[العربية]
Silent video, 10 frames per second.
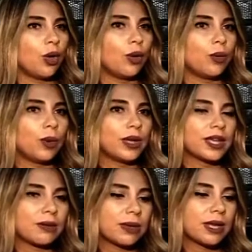
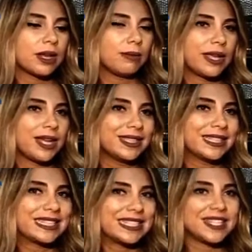وكرمال ما يعطي
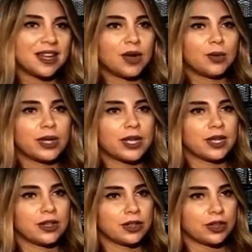كتير قوي
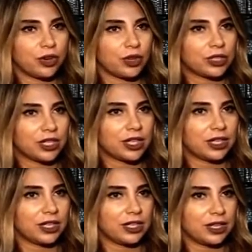
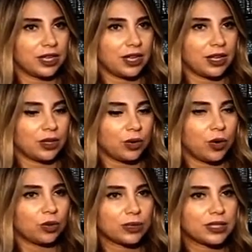الكروكودايل آه،
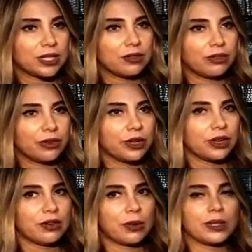الجولد والسيلفر
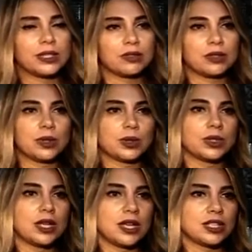فوتت
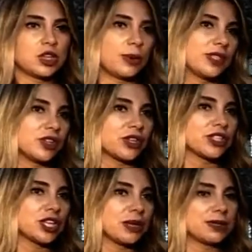فيهم جيومتريكال
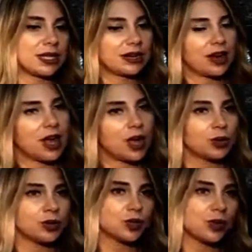شيبس يعني
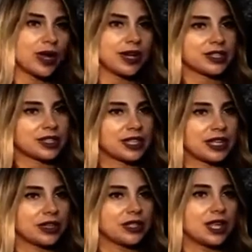راوند سكويرز
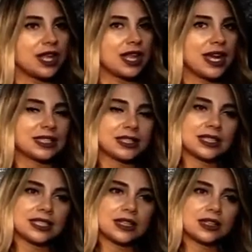ريكتانجلز حتى
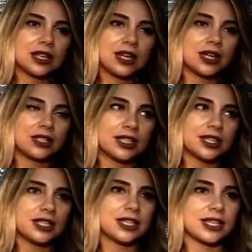تعطي للقطعه اكثر
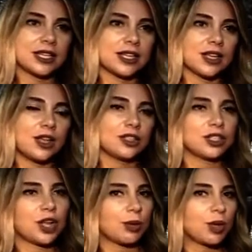هيك
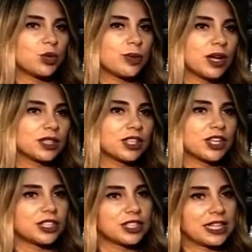تطلع مهضومه
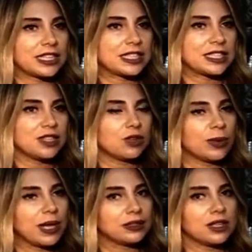اكثر ترندي
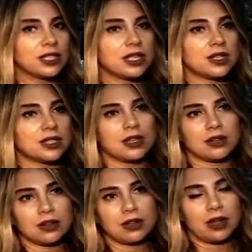وبهالطريقه صار
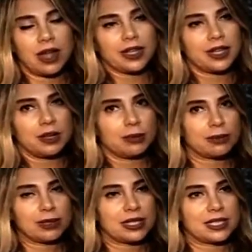حياة
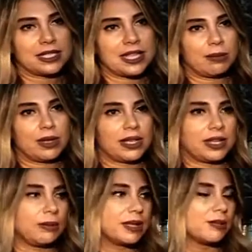لبيت بيقدر يستعملها يعني
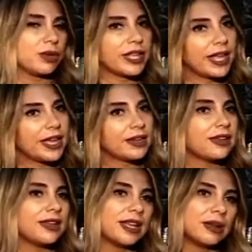البيت المودرن
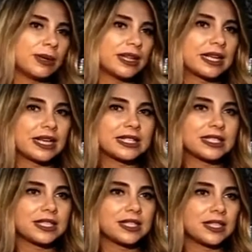البيت
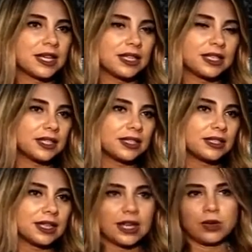الكلاسيك يعني
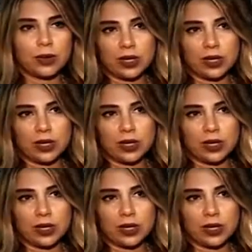كل انواع